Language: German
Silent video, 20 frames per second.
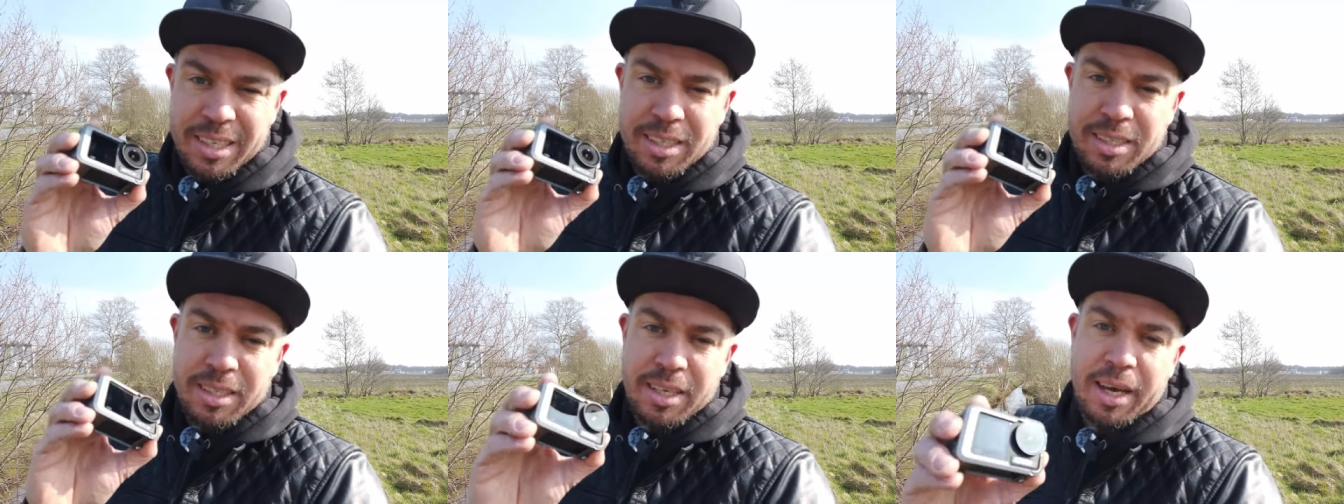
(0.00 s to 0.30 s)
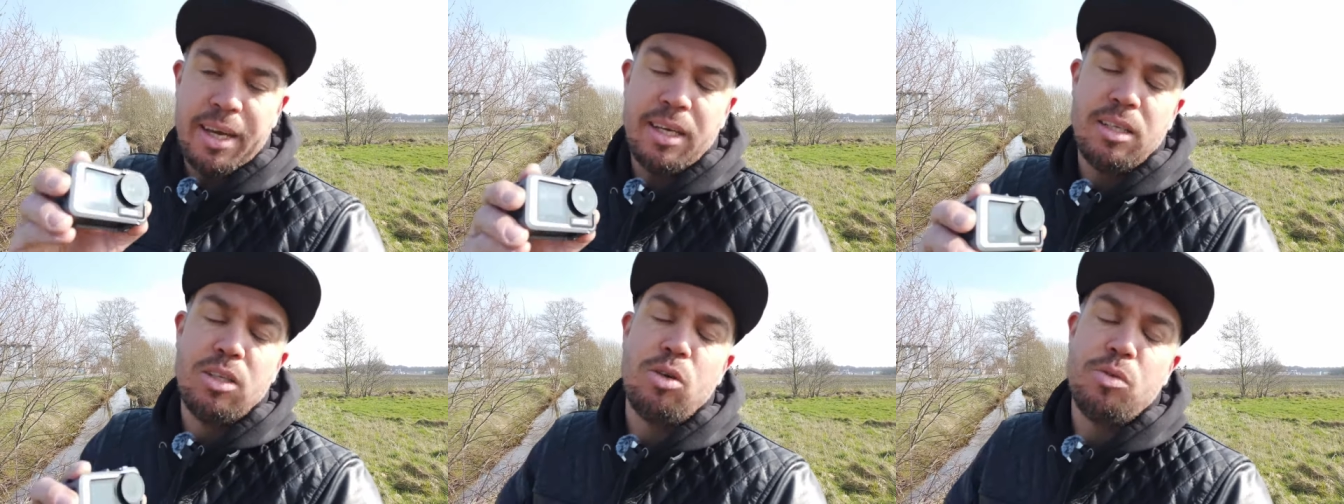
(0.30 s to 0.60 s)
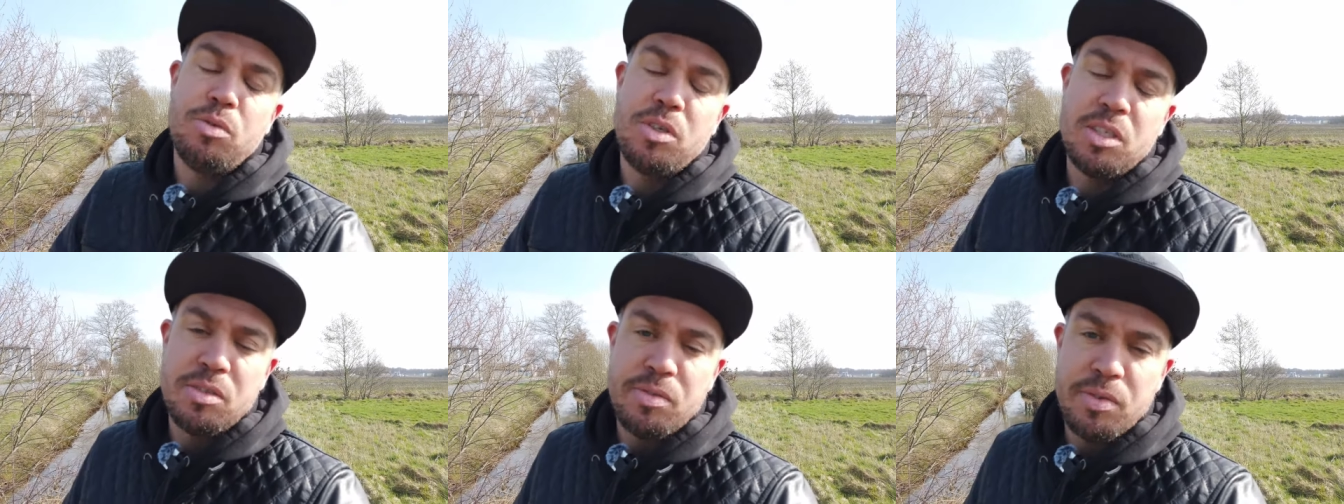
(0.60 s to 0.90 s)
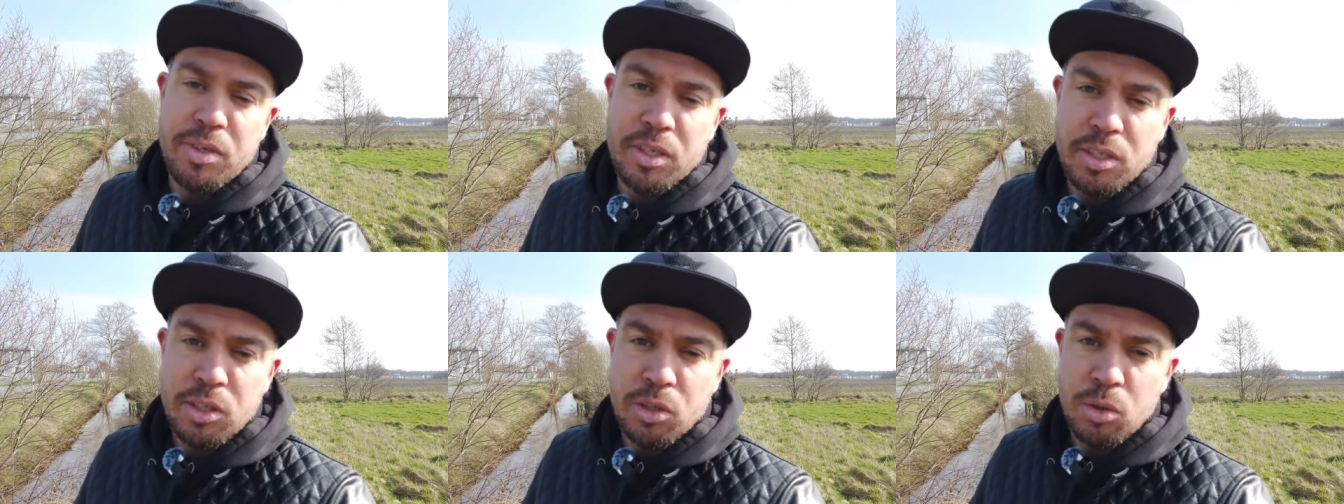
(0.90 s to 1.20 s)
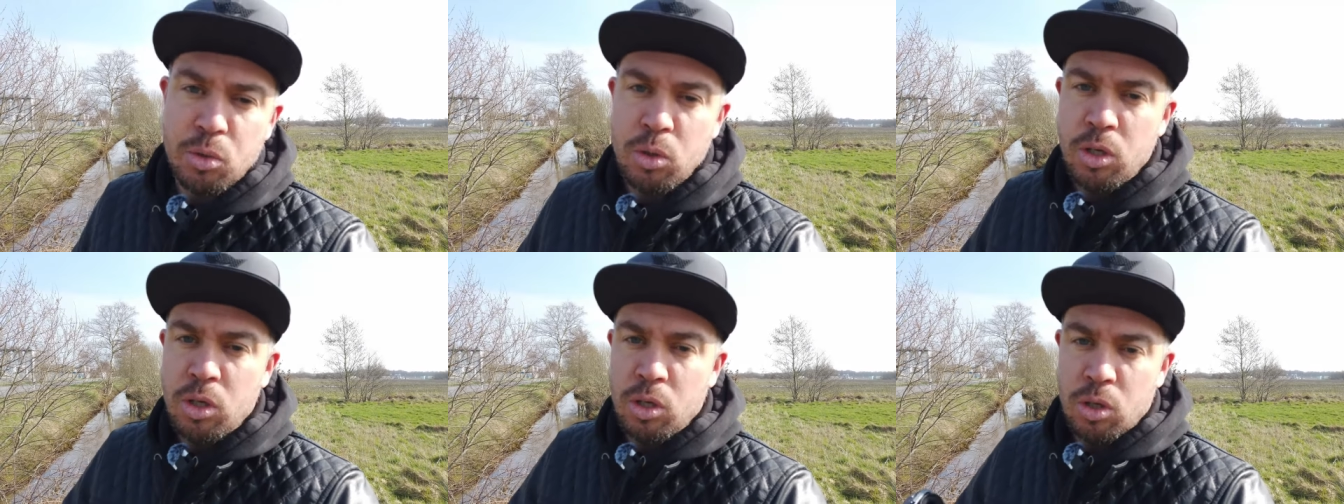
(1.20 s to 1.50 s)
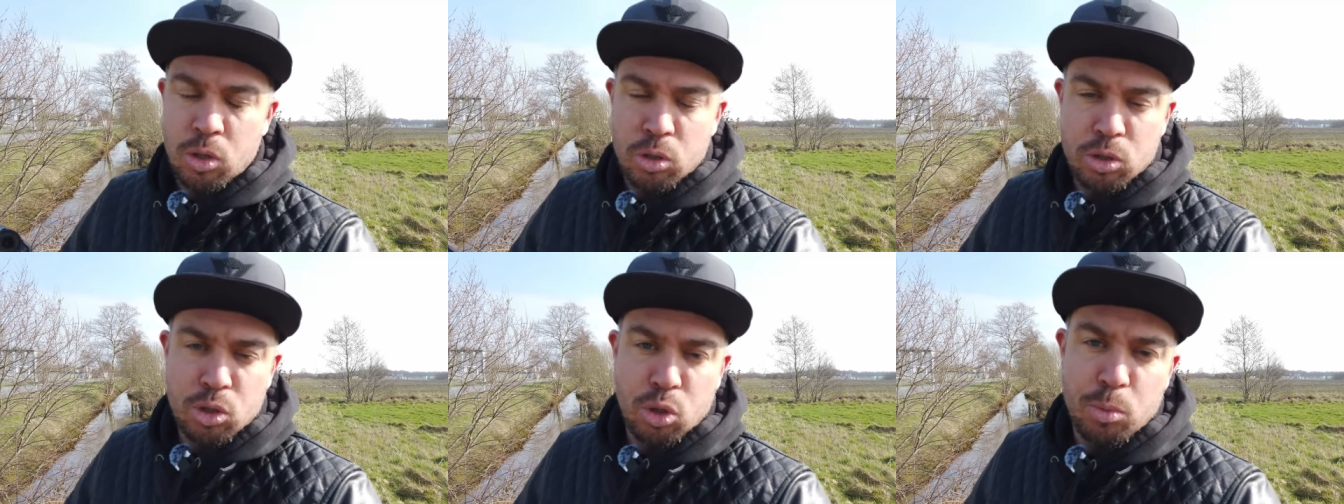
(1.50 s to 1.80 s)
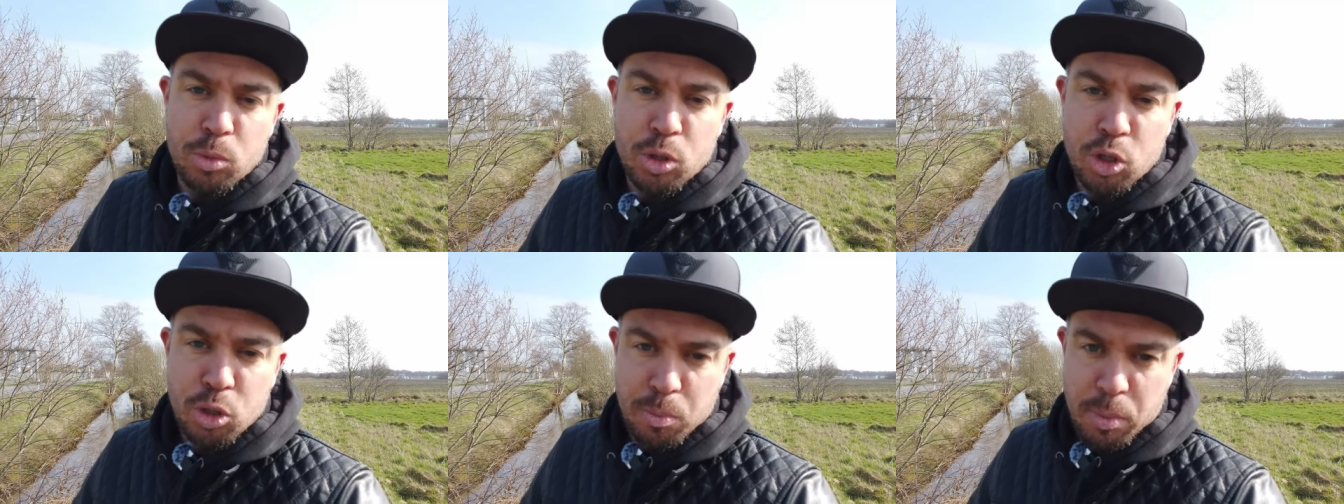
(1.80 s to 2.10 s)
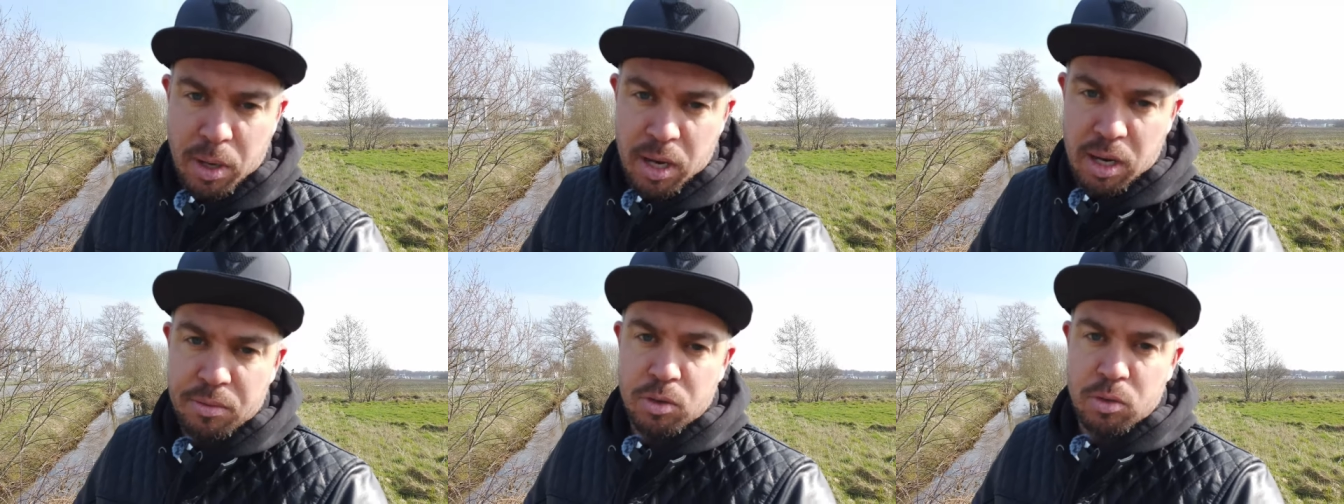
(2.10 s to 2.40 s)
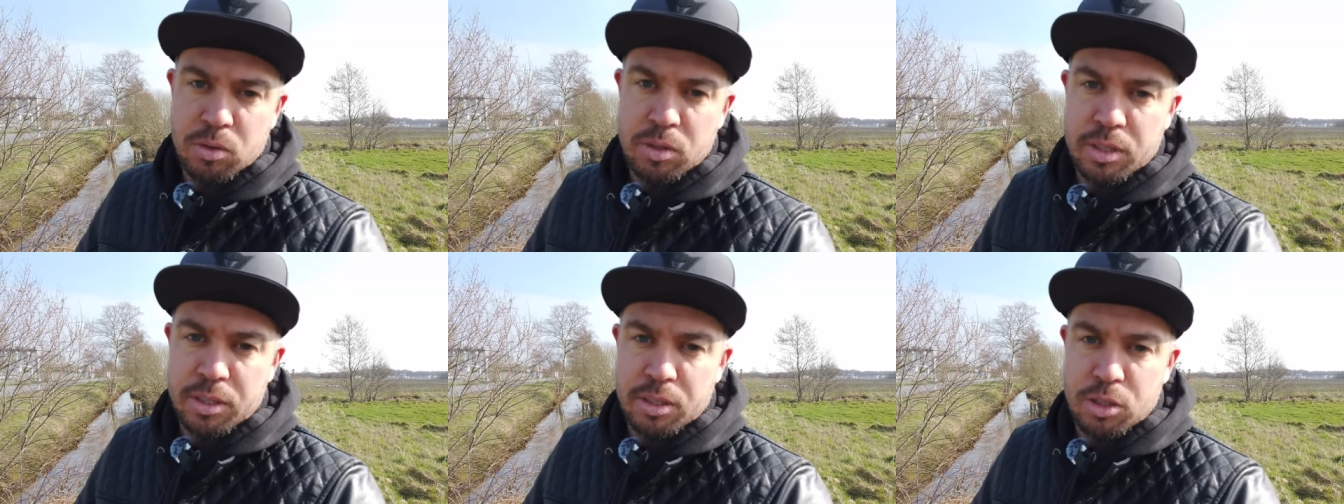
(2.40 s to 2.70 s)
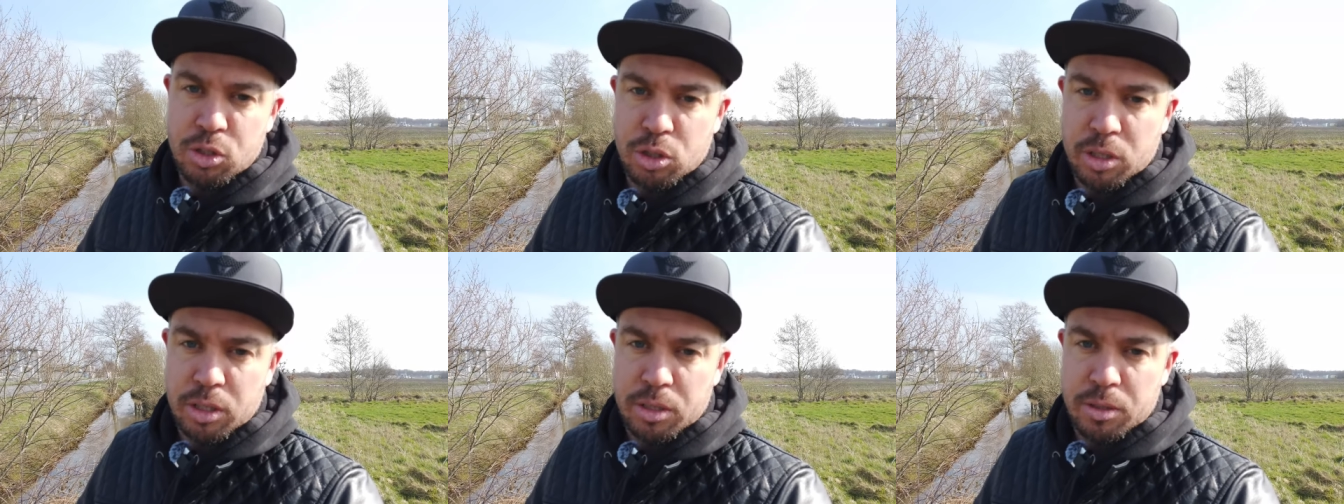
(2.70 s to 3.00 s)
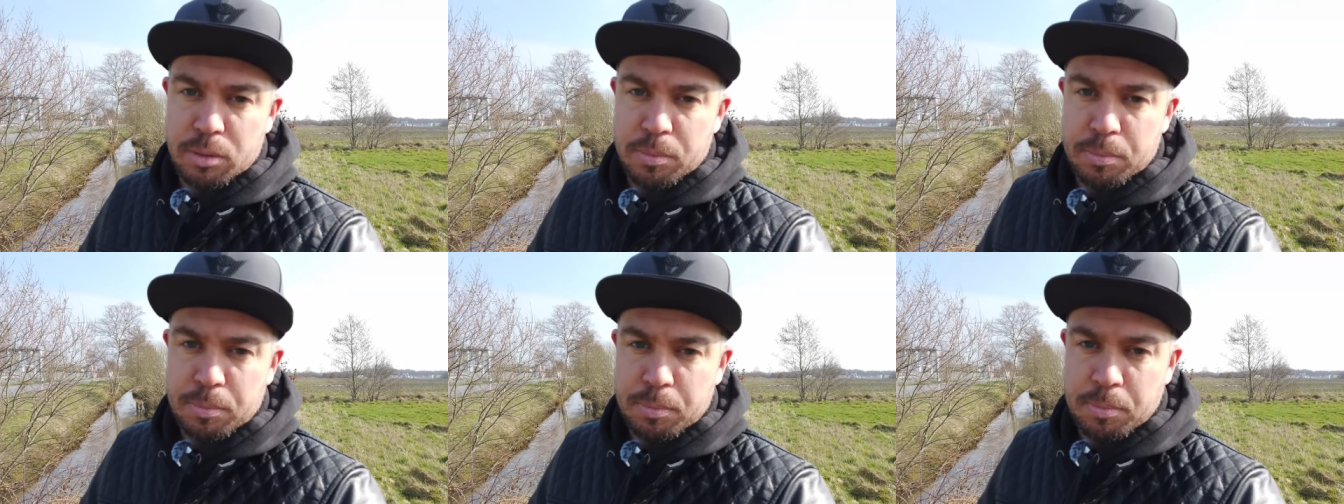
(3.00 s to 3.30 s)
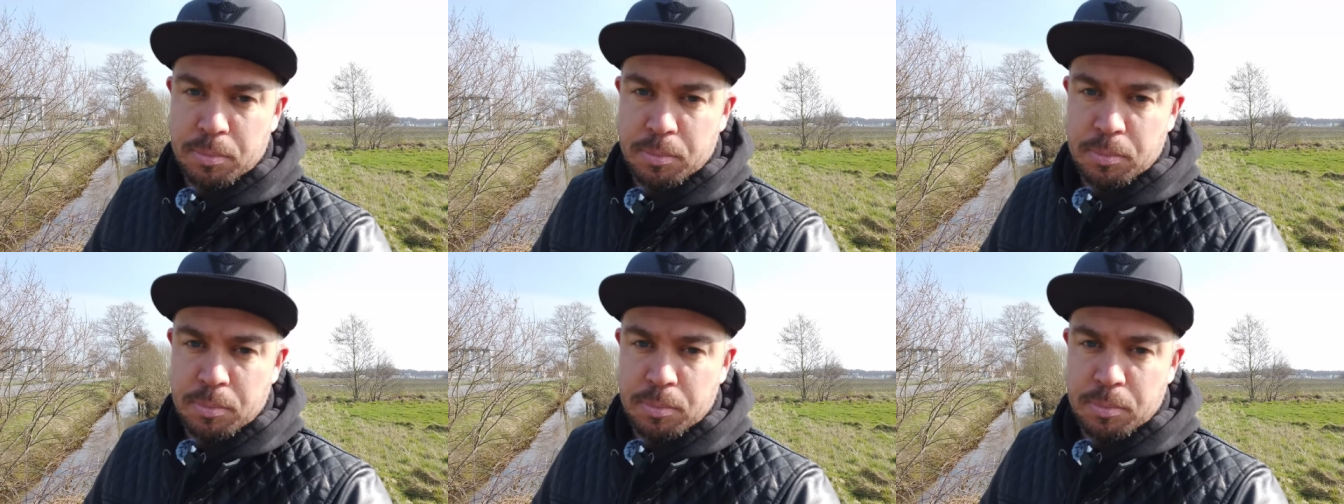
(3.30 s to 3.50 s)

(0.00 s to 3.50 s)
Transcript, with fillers: geht direkt auf das Video und somit sparen wir uns diesen Schritt.